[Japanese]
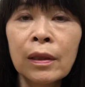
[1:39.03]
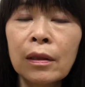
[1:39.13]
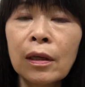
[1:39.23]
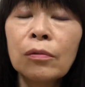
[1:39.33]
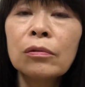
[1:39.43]

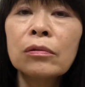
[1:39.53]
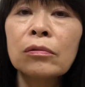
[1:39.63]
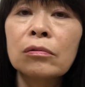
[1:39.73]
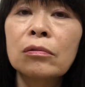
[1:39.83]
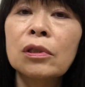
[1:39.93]
で
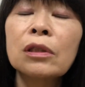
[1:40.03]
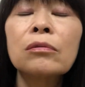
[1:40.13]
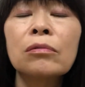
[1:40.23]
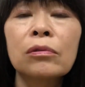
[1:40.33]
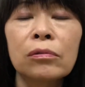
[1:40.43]
ホルトの木
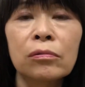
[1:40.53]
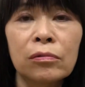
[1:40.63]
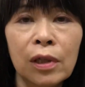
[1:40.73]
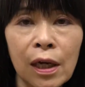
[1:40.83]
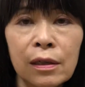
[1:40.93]
という
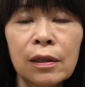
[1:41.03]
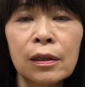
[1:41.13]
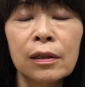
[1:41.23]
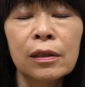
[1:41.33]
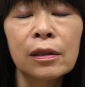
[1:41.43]
のが、
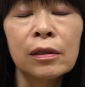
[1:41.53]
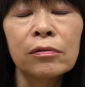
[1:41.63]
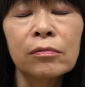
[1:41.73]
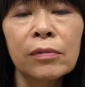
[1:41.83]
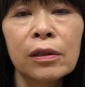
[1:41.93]

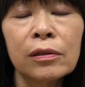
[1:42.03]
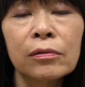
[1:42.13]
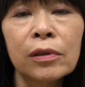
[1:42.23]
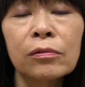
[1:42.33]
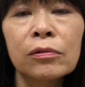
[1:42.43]
えーとま
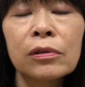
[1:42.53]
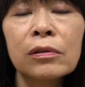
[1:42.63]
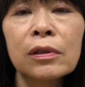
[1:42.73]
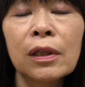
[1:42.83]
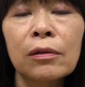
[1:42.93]
あ、あの
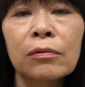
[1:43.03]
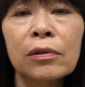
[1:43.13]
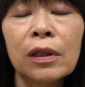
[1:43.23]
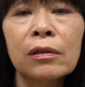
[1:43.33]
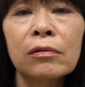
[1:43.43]
住んだお
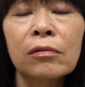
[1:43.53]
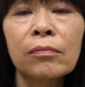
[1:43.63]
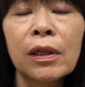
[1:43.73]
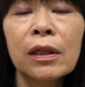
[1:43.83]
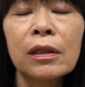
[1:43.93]
宅の
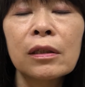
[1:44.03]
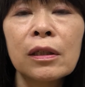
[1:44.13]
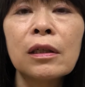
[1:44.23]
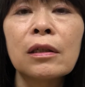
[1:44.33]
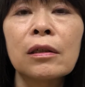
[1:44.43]
前
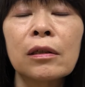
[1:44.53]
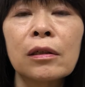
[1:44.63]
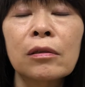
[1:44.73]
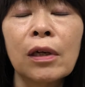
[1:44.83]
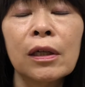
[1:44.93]
に、
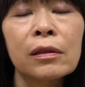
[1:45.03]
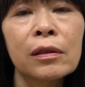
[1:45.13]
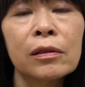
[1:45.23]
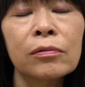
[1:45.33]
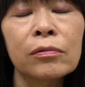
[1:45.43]
えーとあっ
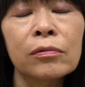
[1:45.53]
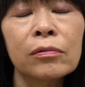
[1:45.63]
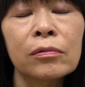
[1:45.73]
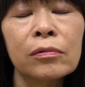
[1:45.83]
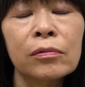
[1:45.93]
たそ
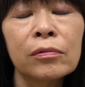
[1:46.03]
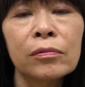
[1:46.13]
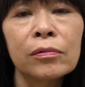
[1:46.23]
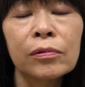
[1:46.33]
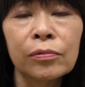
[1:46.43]
の
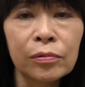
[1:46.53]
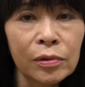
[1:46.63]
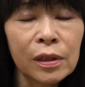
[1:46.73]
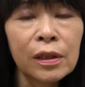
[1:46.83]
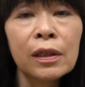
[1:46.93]

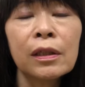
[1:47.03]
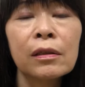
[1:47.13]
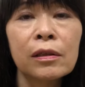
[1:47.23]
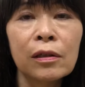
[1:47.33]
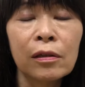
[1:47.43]
古い木なん
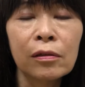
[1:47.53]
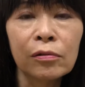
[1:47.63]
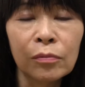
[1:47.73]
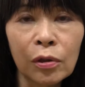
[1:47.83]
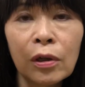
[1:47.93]
ですけれ
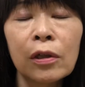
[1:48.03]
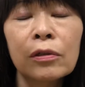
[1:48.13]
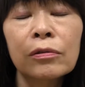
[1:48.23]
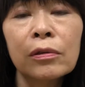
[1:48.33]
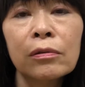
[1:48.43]
ども
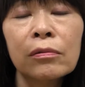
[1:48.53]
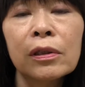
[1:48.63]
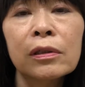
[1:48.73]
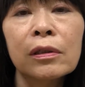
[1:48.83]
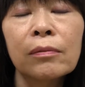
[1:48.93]
それを
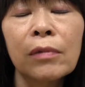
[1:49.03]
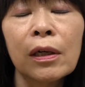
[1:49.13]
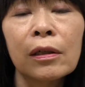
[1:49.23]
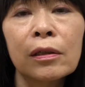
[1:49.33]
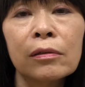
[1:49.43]
ですね、
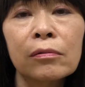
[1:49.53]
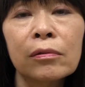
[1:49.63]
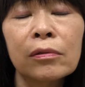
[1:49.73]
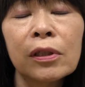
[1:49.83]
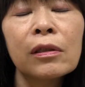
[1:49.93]
まあ、あ
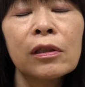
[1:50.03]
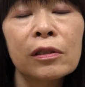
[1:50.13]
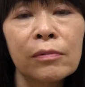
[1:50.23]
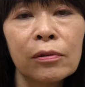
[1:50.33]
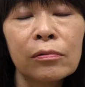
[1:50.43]
の切って
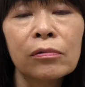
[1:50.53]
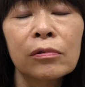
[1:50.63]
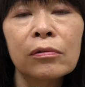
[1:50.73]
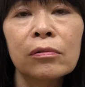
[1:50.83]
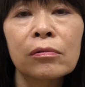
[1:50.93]
しまおうと
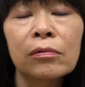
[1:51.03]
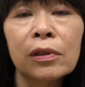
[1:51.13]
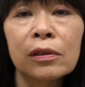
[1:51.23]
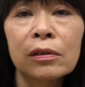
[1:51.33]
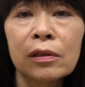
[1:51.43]
いうのを
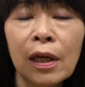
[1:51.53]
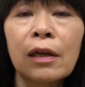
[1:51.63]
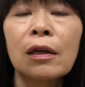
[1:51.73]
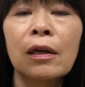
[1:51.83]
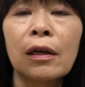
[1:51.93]
です
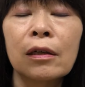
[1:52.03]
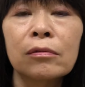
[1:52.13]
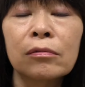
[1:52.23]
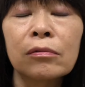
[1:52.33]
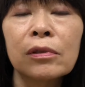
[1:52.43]
ねあ
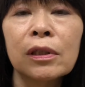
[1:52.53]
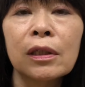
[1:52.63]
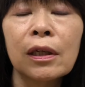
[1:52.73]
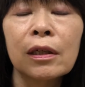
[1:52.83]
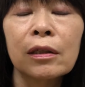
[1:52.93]
のどうに
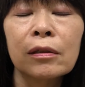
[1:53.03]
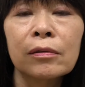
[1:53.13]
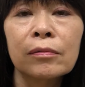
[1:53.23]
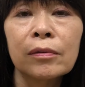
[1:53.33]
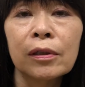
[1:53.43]
か
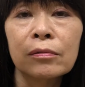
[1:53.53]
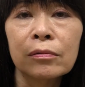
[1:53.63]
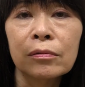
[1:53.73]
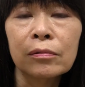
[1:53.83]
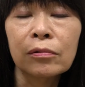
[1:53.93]
あ
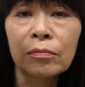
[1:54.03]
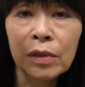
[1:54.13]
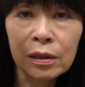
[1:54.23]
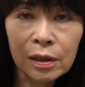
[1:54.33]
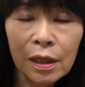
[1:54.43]
の止
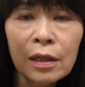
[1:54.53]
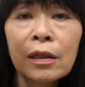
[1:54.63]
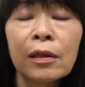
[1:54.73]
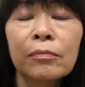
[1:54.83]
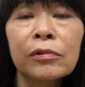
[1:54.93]
めて
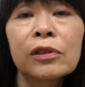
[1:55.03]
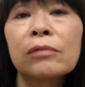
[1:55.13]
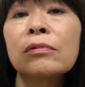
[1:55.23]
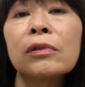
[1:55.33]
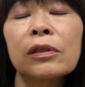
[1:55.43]
もう自
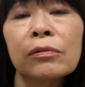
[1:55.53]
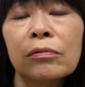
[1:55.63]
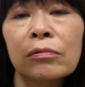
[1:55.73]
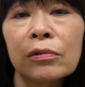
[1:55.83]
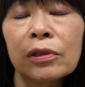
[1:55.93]
分でそ
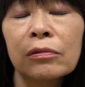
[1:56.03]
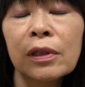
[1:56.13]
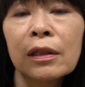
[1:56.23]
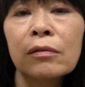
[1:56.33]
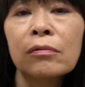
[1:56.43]
の土地を
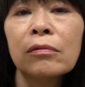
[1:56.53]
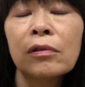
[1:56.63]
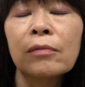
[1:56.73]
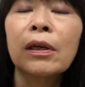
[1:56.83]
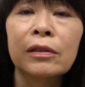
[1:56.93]
買い取っ
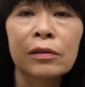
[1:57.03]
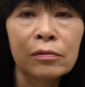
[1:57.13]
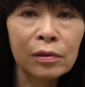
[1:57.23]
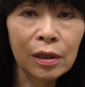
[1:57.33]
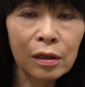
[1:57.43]
て、まあ、
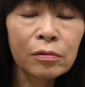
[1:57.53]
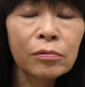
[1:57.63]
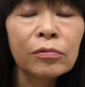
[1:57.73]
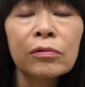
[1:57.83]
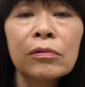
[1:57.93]
救った
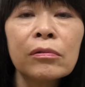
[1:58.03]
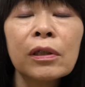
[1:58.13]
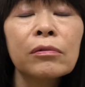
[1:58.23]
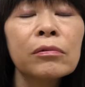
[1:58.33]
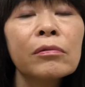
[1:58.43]
というよう
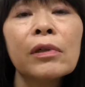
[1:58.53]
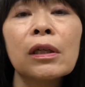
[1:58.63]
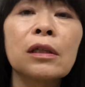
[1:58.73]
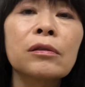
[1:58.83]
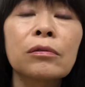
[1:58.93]
なことか
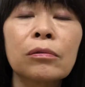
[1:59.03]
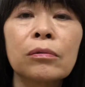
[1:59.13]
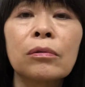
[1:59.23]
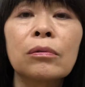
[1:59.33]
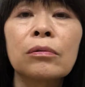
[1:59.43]
らこ
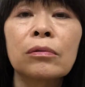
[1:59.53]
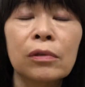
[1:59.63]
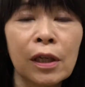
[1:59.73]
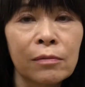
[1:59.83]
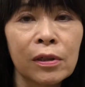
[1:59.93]
の本の
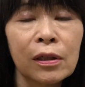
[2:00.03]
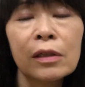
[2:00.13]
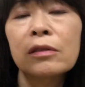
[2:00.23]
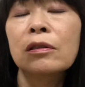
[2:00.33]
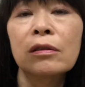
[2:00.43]
題名
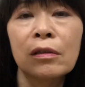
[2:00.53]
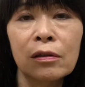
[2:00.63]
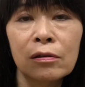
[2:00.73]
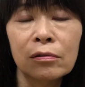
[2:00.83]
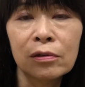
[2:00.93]
がついて
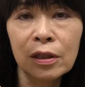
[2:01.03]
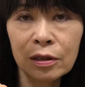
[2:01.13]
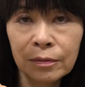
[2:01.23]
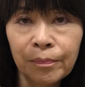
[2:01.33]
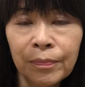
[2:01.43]
いるようで
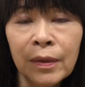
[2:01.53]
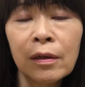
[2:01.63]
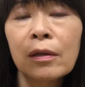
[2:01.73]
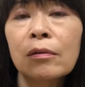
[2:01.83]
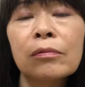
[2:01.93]
す。
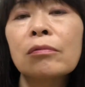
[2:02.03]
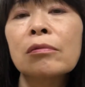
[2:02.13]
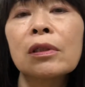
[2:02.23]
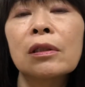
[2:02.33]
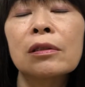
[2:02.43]
本当にです